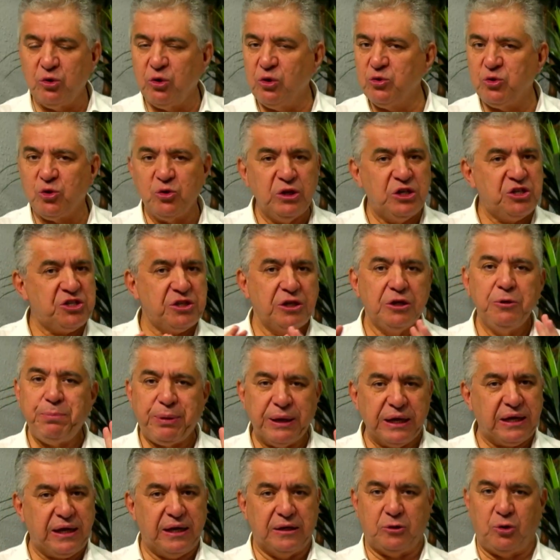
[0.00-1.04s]
estou deixando
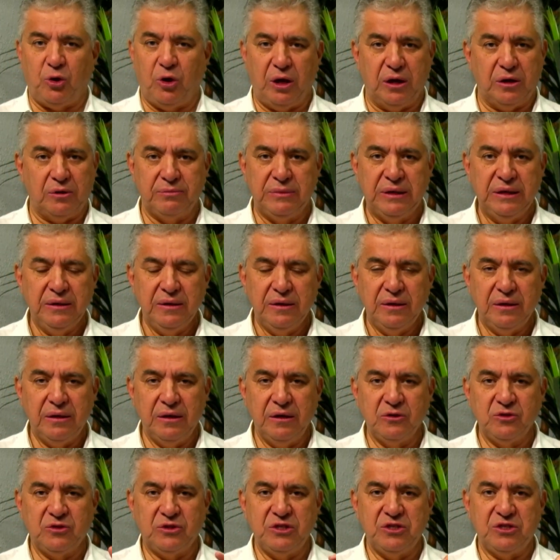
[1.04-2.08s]
precatório. Né?
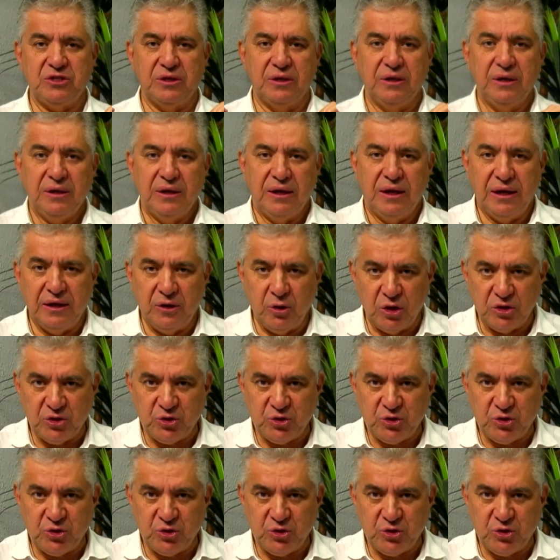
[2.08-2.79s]
Ou seja, é nosso,